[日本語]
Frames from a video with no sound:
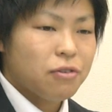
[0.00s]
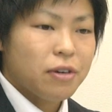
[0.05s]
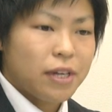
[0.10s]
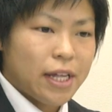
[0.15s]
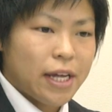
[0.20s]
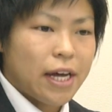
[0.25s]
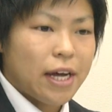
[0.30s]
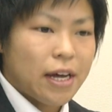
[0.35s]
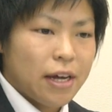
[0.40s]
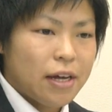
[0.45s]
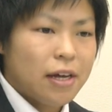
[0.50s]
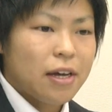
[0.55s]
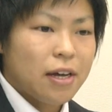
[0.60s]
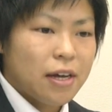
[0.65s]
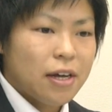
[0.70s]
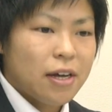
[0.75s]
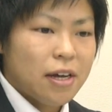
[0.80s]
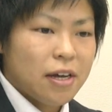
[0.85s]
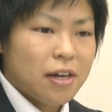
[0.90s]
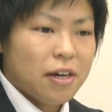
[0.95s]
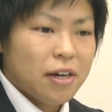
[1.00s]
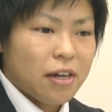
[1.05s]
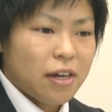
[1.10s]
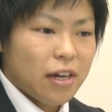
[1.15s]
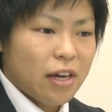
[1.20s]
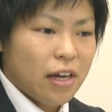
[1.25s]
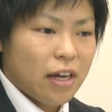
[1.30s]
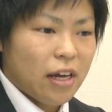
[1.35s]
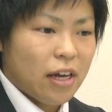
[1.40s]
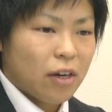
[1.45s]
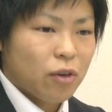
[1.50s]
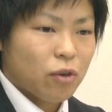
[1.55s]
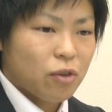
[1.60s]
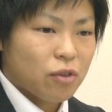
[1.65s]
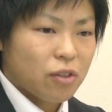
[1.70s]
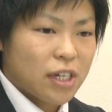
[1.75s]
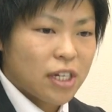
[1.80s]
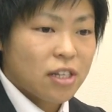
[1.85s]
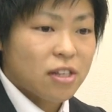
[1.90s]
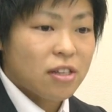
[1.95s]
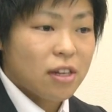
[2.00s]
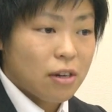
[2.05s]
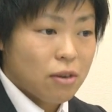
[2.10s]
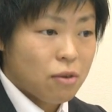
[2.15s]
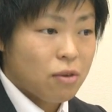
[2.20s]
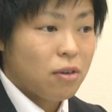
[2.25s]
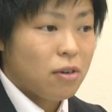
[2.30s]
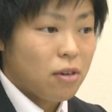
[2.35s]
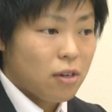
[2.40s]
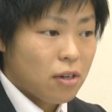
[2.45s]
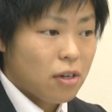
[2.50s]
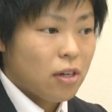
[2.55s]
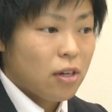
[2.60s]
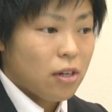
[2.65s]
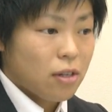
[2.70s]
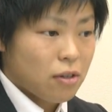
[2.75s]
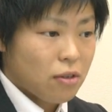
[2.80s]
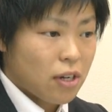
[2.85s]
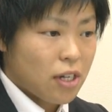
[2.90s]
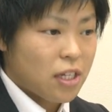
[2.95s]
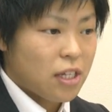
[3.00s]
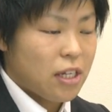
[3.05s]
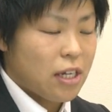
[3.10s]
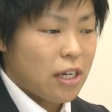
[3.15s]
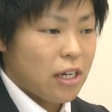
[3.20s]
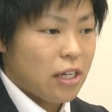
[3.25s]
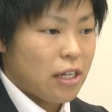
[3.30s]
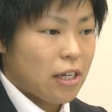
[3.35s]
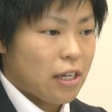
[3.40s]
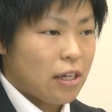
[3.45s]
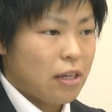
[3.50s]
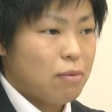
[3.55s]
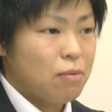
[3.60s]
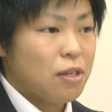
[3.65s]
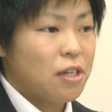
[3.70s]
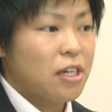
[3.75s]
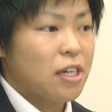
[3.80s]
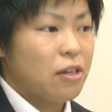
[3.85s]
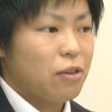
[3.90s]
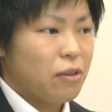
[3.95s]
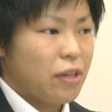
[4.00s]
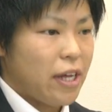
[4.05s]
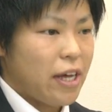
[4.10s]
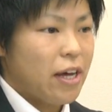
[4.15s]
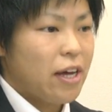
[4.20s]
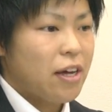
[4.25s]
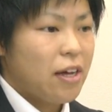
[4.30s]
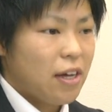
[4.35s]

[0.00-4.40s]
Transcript: 上でえー、この決断を取らせていただきましたので